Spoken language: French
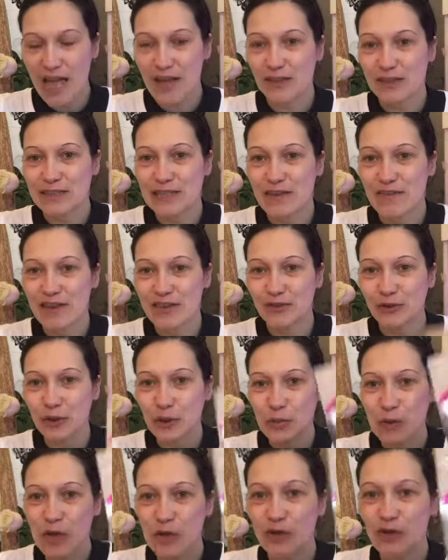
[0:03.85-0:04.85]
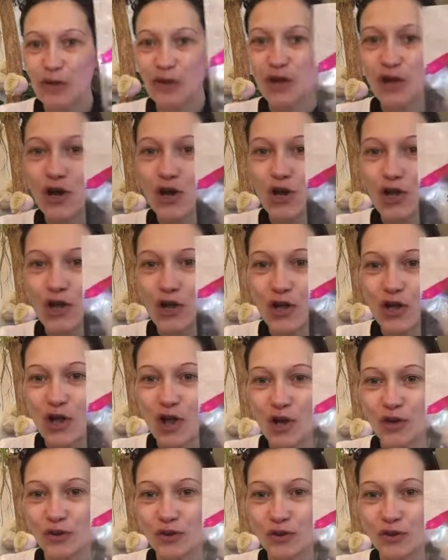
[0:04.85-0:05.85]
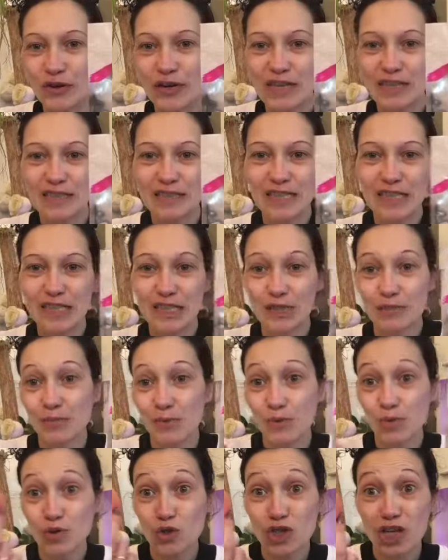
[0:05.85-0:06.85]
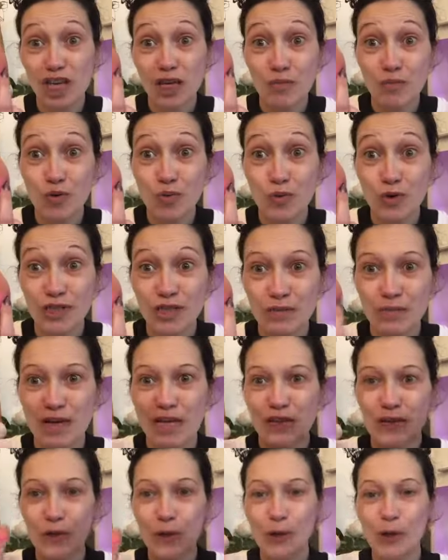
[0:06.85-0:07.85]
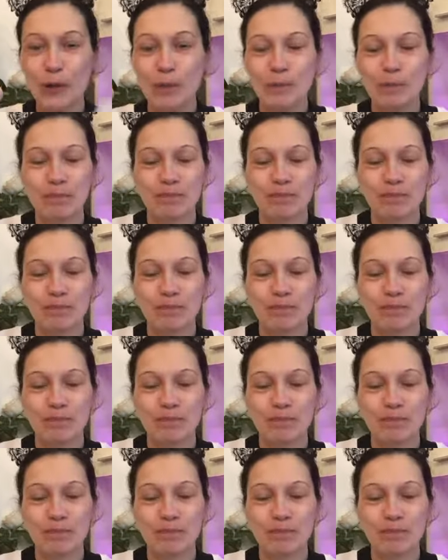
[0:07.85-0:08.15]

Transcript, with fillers: Alors ça va être une battle entre la Silly Sponge et mon Body Blender.